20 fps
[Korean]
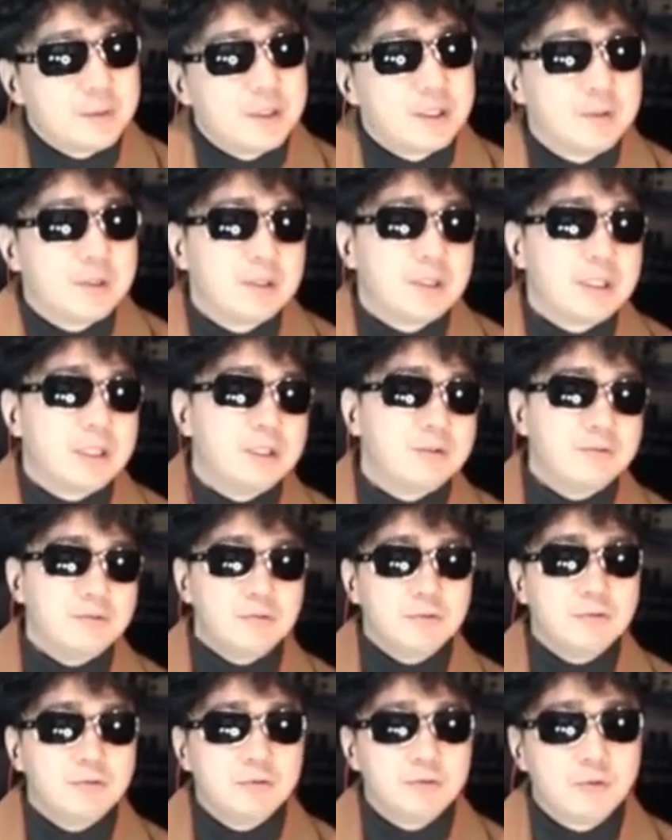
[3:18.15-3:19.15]
왜냐면
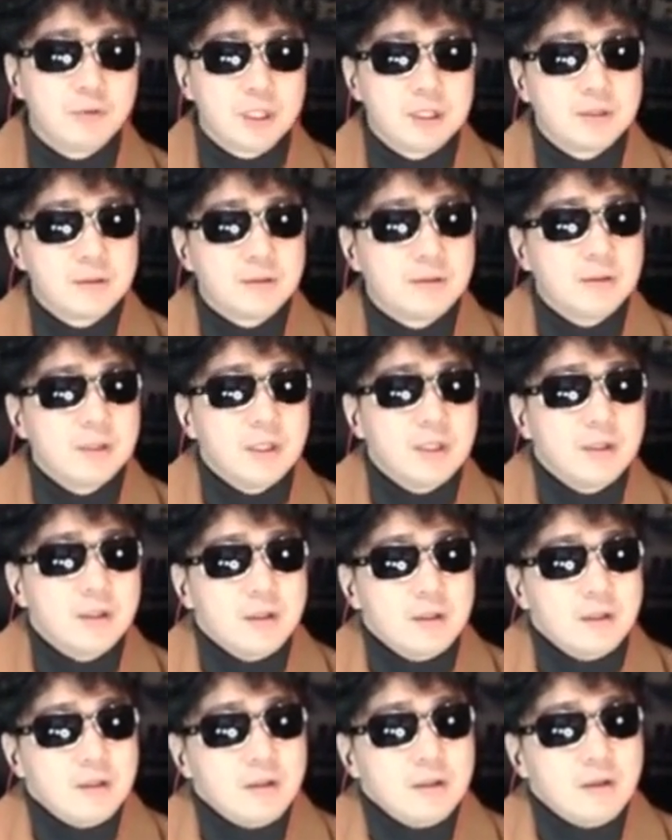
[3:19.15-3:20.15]
지지율 조사에서
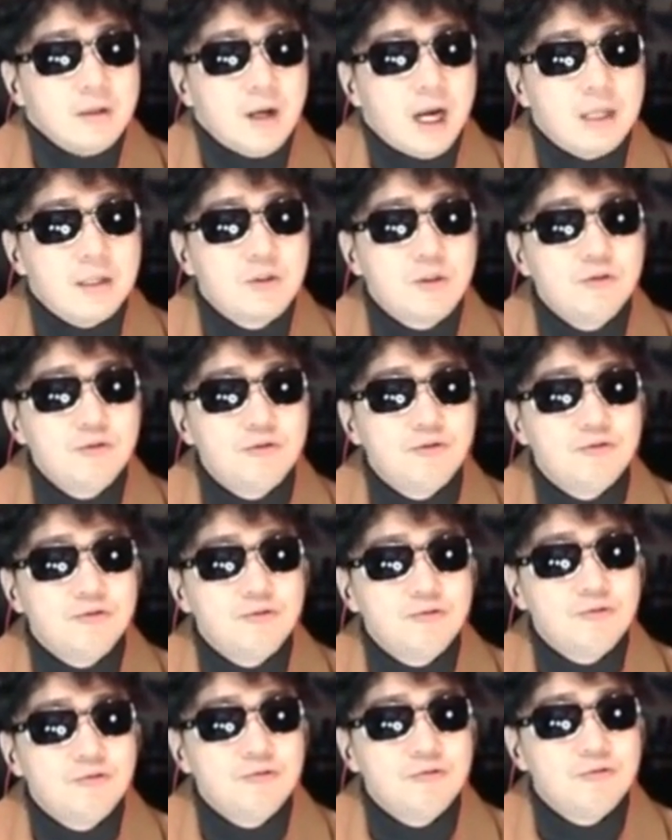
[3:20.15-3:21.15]

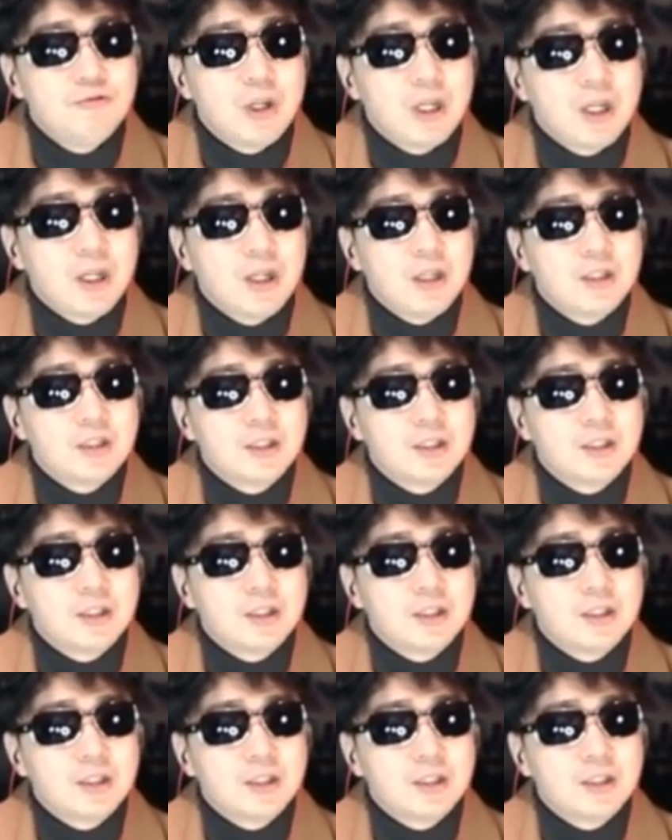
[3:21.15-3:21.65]
안철수의